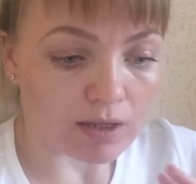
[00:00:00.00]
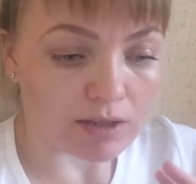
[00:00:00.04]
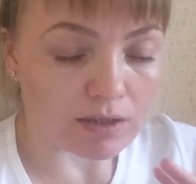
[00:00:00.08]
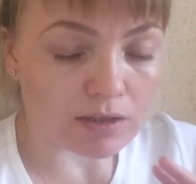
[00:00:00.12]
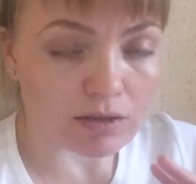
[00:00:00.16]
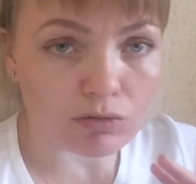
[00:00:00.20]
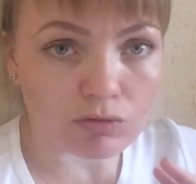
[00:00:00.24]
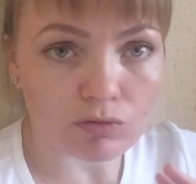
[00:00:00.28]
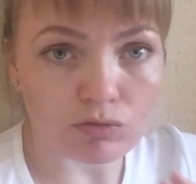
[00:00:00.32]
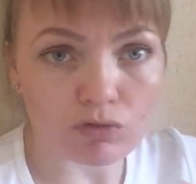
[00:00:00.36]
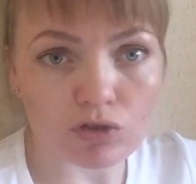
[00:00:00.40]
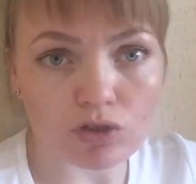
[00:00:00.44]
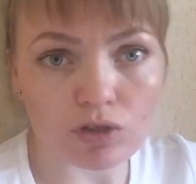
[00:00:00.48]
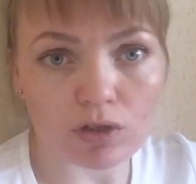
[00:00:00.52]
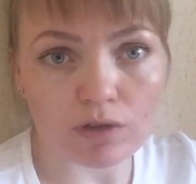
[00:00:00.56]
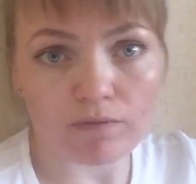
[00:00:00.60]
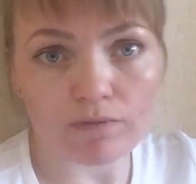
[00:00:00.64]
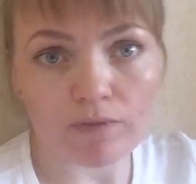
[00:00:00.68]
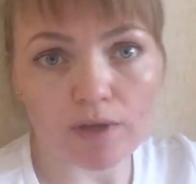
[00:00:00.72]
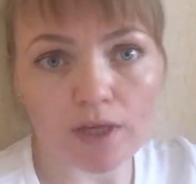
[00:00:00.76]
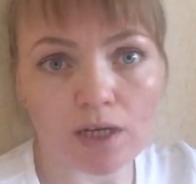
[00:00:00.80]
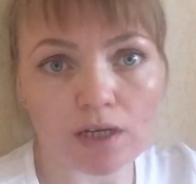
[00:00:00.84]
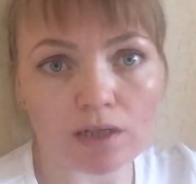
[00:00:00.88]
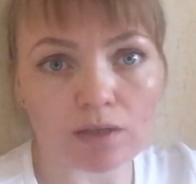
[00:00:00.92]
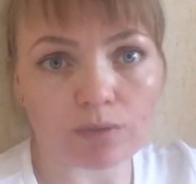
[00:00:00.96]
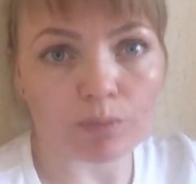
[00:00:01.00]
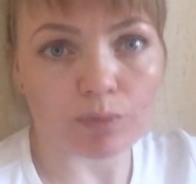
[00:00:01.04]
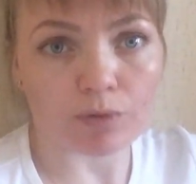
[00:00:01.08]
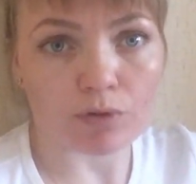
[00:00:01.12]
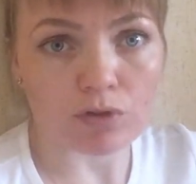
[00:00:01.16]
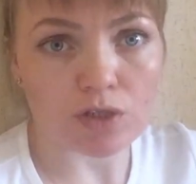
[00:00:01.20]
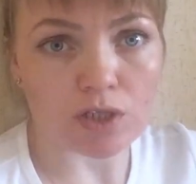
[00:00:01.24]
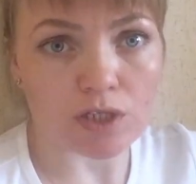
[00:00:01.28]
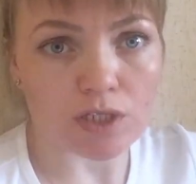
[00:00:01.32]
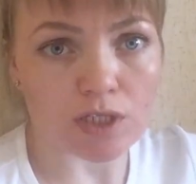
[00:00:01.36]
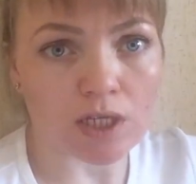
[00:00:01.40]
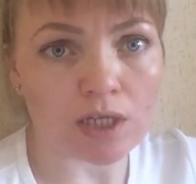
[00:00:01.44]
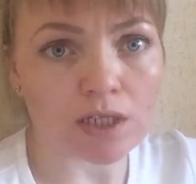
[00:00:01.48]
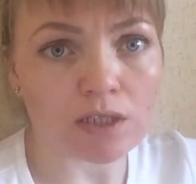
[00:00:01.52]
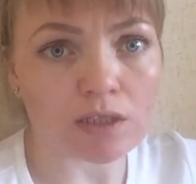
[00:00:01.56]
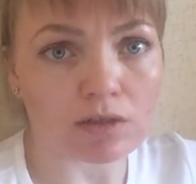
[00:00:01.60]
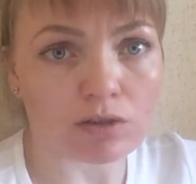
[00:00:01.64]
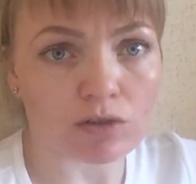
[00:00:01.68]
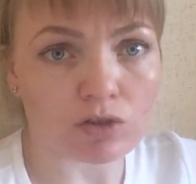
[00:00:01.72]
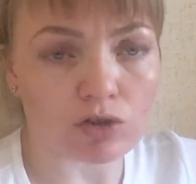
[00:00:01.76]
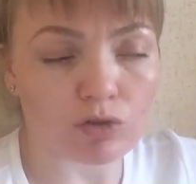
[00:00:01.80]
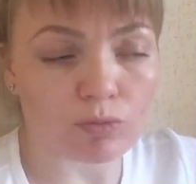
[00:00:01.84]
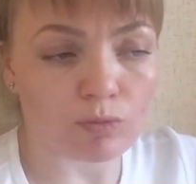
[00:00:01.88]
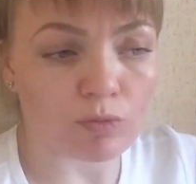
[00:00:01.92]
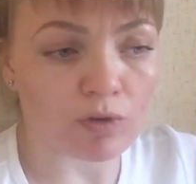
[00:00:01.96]
не нужно верить просто, знаете,
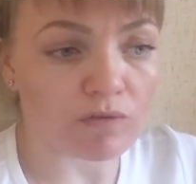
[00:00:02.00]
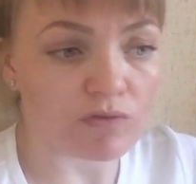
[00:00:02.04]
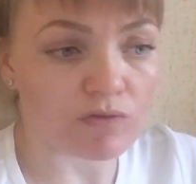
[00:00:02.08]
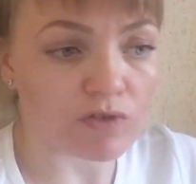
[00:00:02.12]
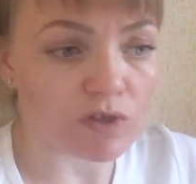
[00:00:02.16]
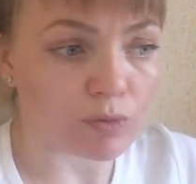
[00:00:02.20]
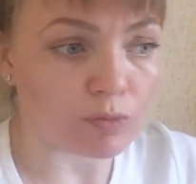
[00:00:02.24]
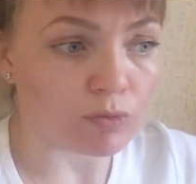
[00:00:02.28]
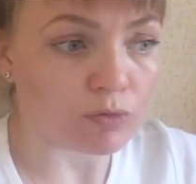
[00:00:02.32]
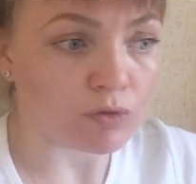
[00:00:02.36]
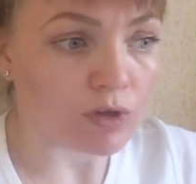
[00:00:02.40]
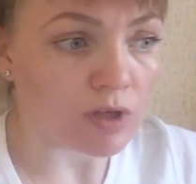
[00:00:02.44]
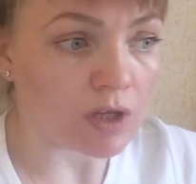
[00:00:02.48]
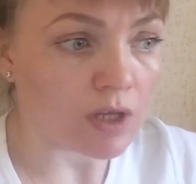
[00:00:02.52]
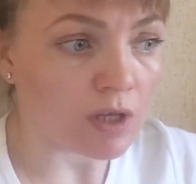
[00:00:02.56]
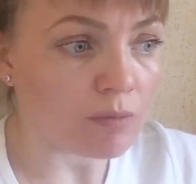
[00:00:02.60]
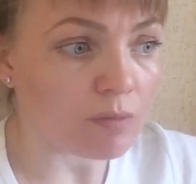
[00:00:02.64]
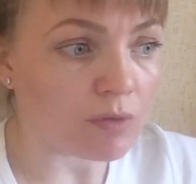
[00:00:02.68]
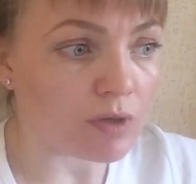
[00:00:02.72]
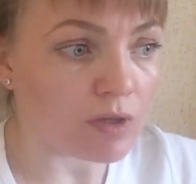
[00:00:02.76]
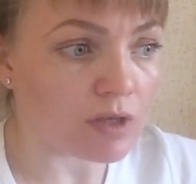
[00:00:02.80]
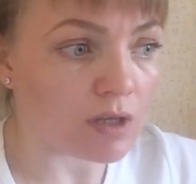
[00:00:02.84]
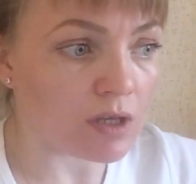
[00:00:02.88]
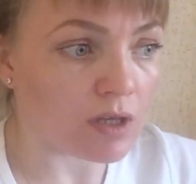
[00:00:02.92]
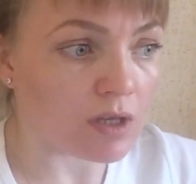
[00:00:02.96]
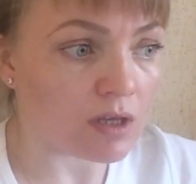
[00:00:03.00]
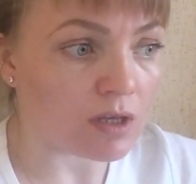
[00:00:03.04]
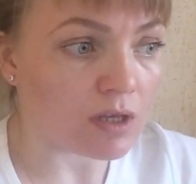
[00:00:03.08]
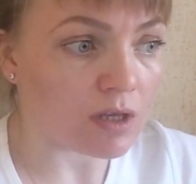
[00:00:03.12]
нашумевшему имени,